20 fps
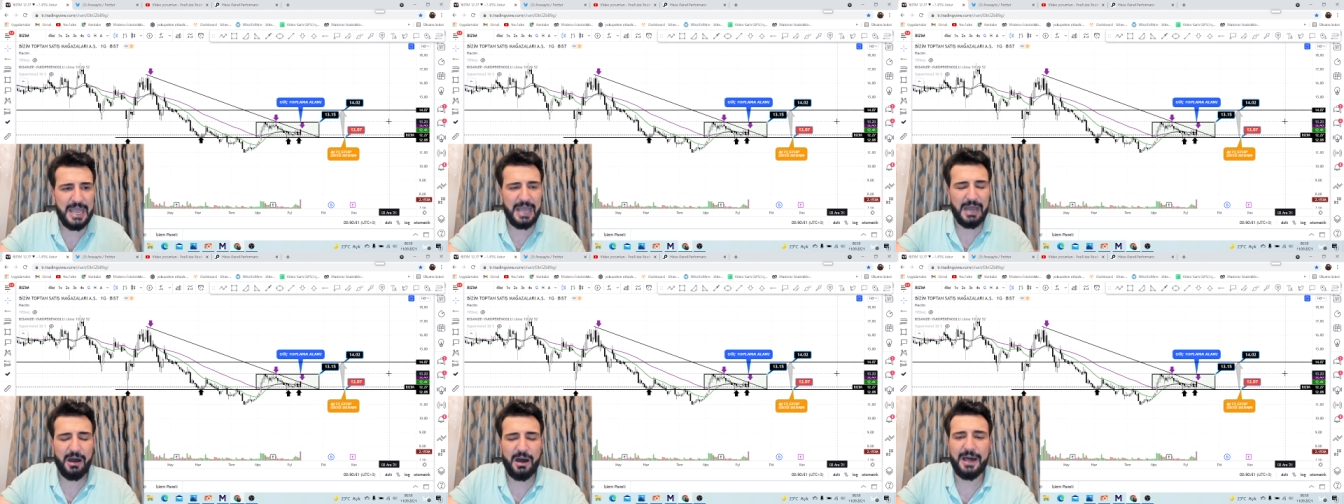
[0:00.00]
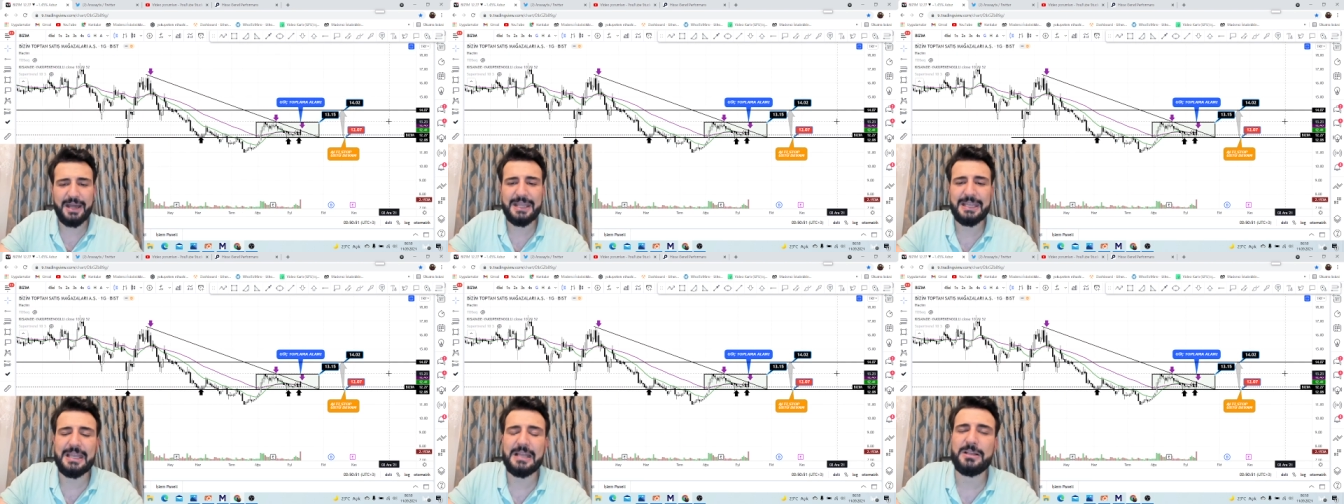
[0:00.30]

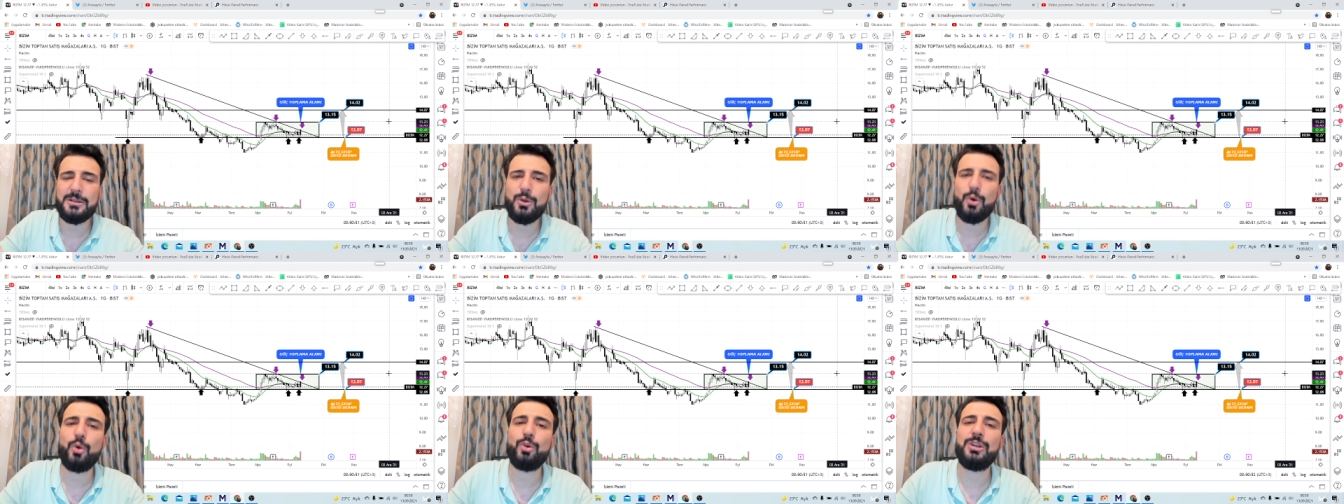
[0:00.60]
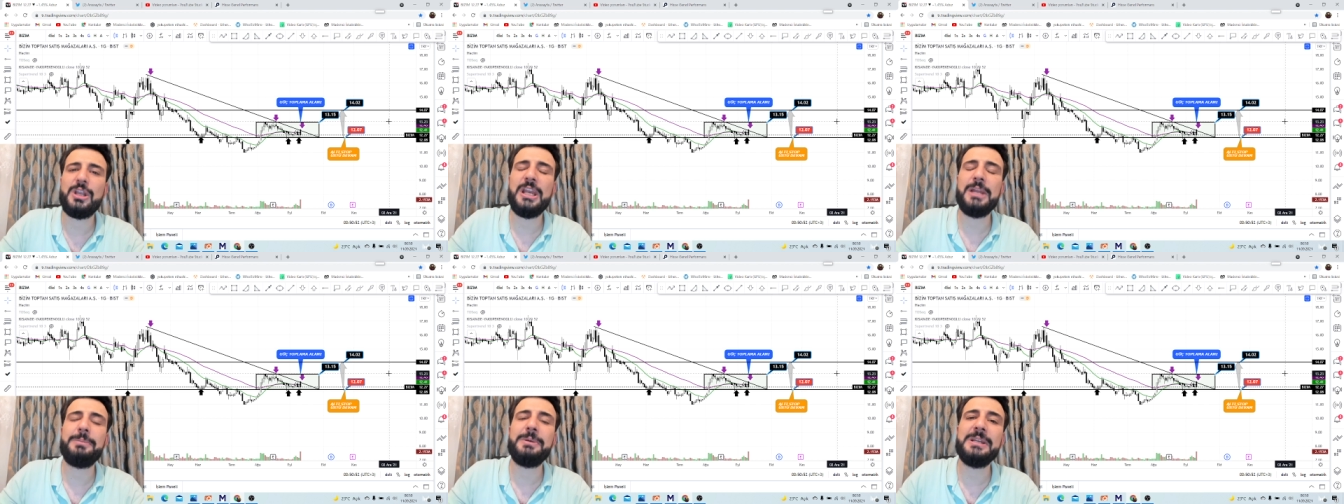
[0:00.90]
Hareketli
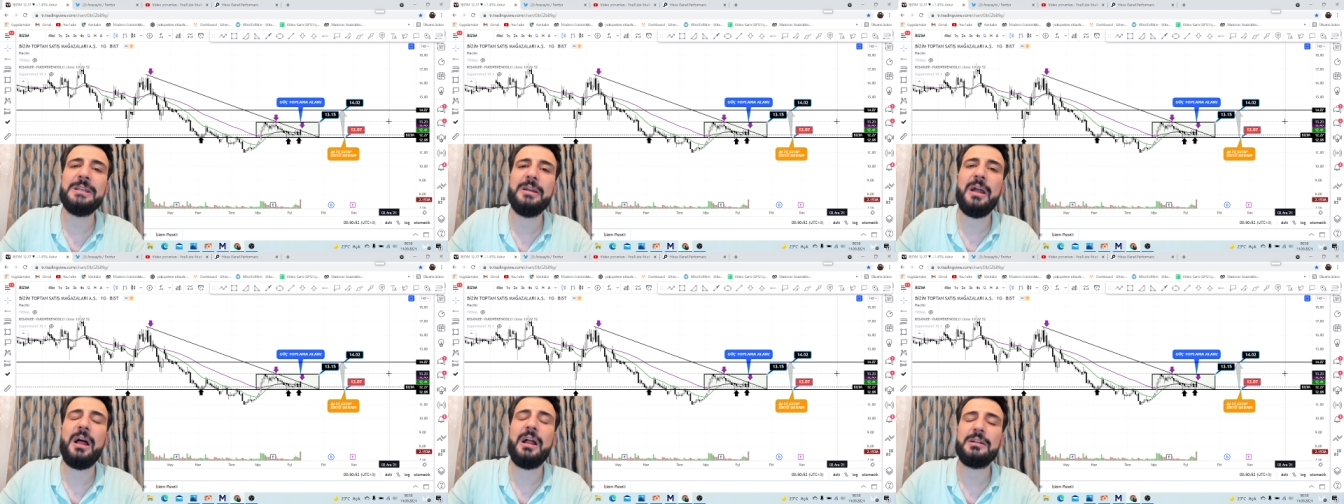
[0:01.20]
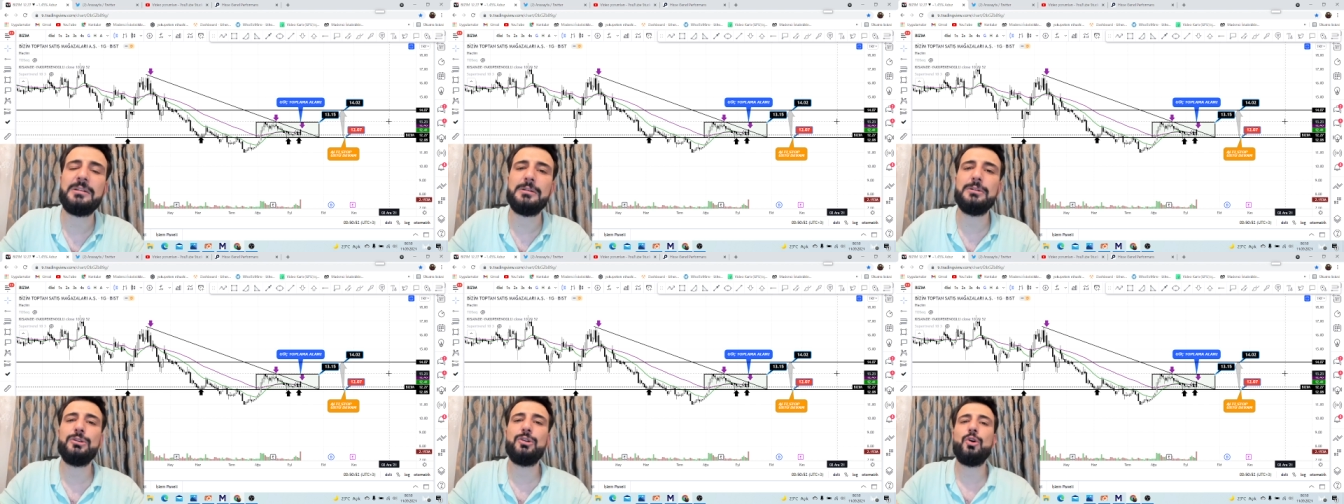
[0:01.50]
ortalamanın
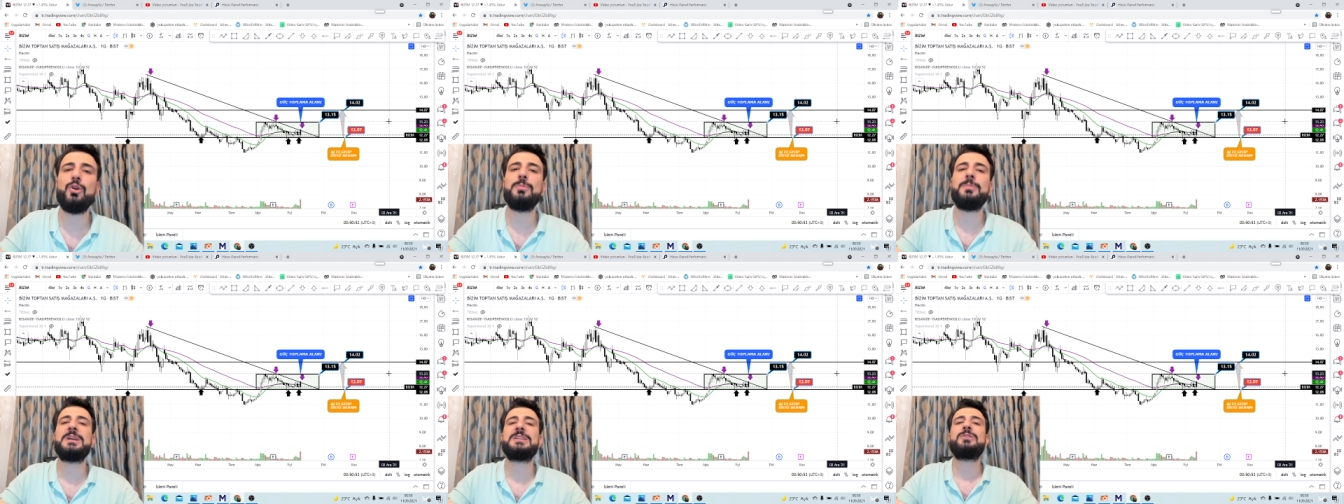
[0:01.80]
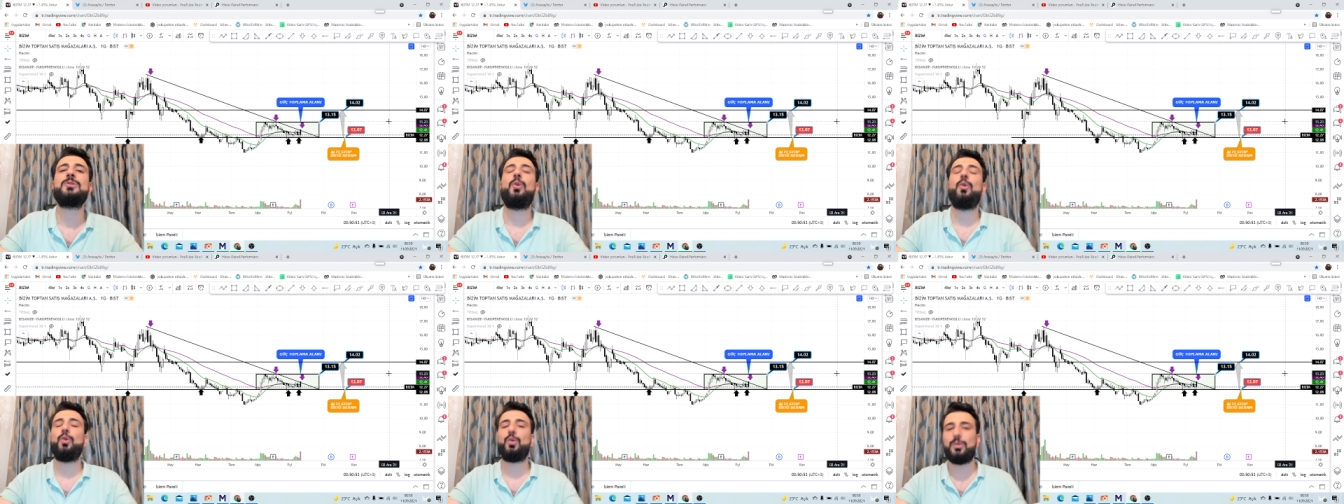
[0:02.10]
altında
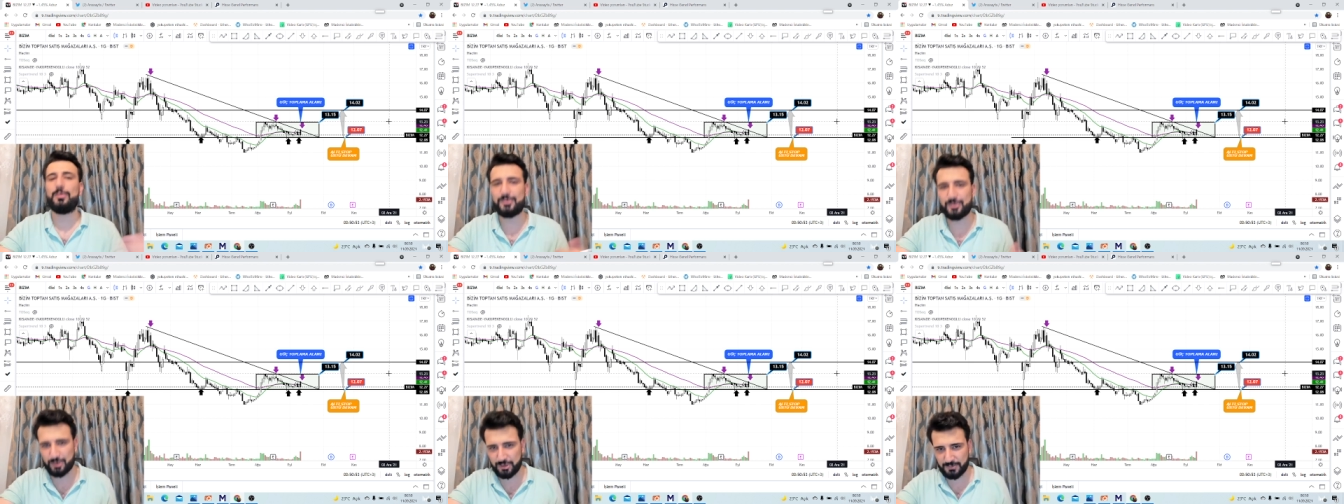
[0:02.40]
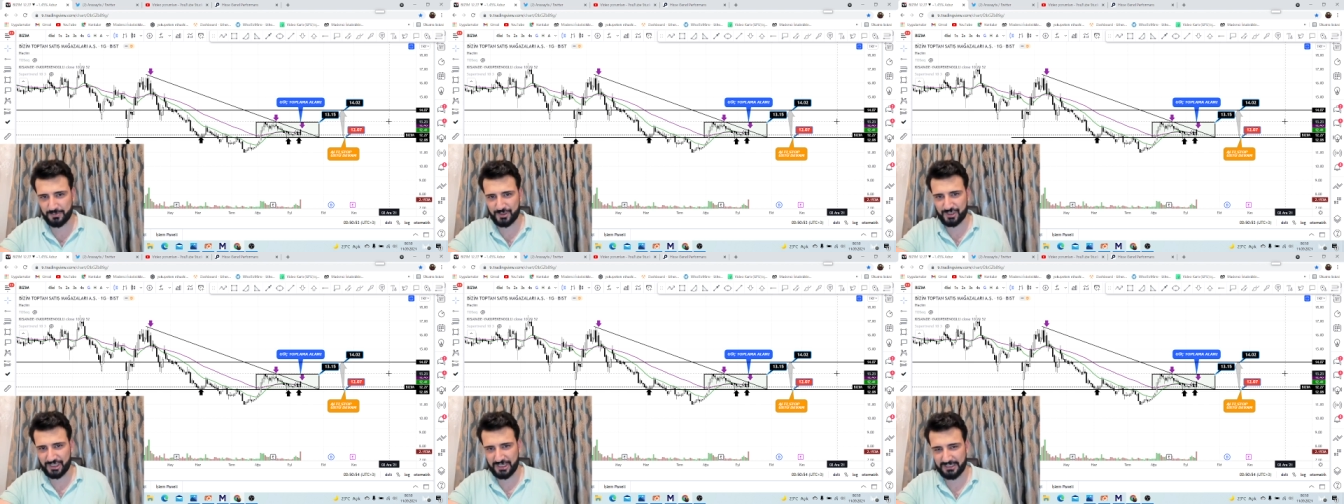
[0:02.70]
olması
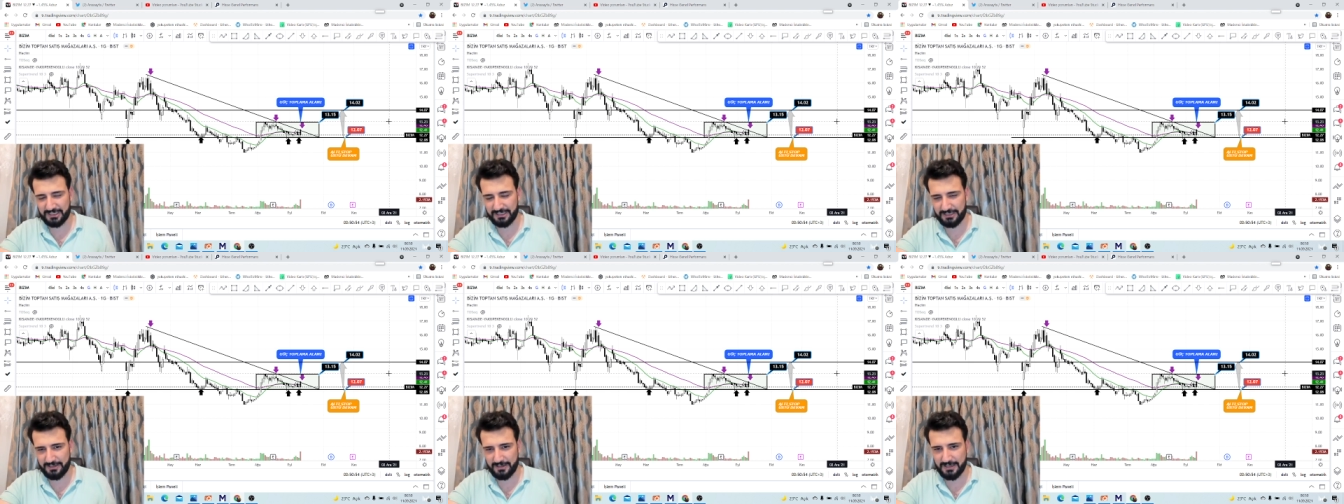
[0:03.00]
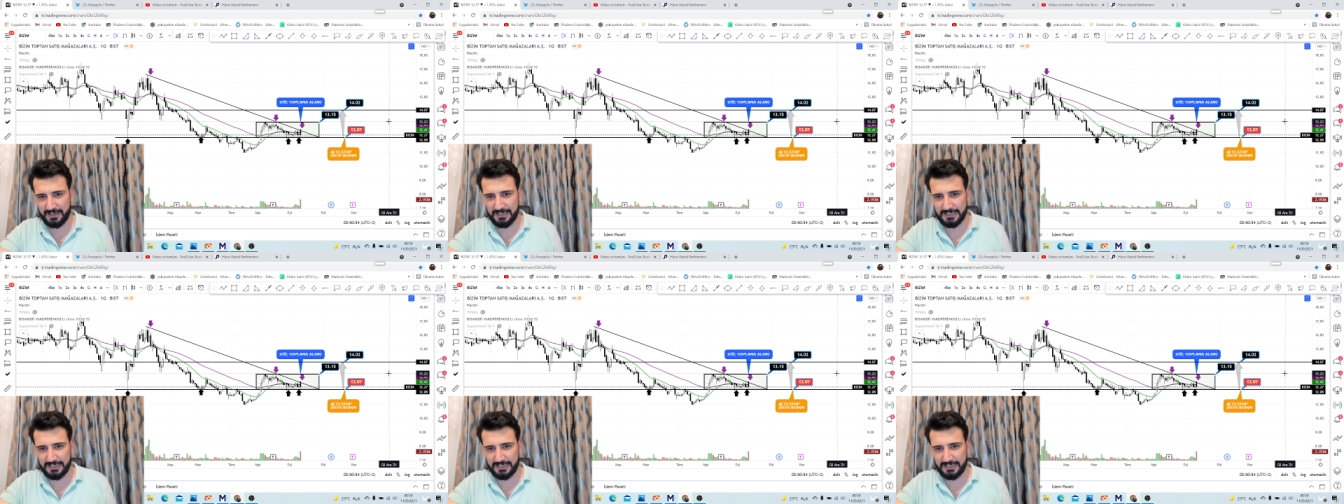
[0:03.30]
olumsuz bir şeydir.